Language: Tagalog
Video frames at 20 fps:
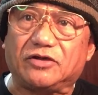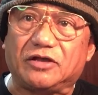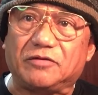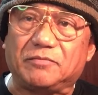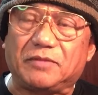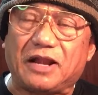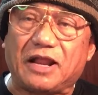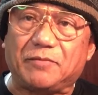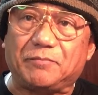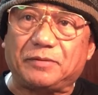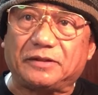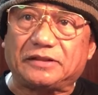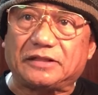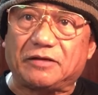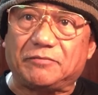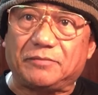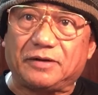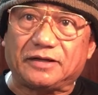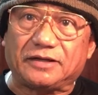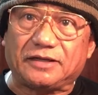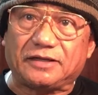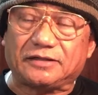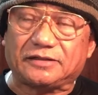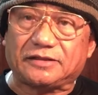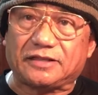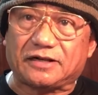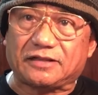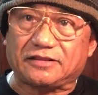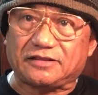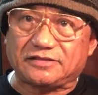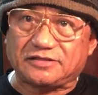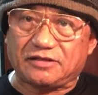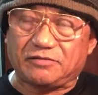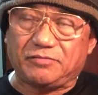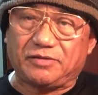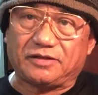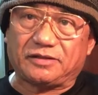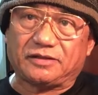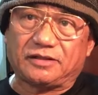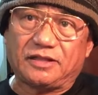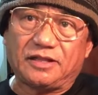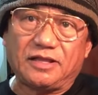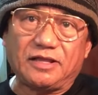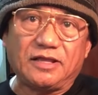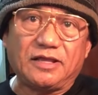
ay malapit ng maging 37,000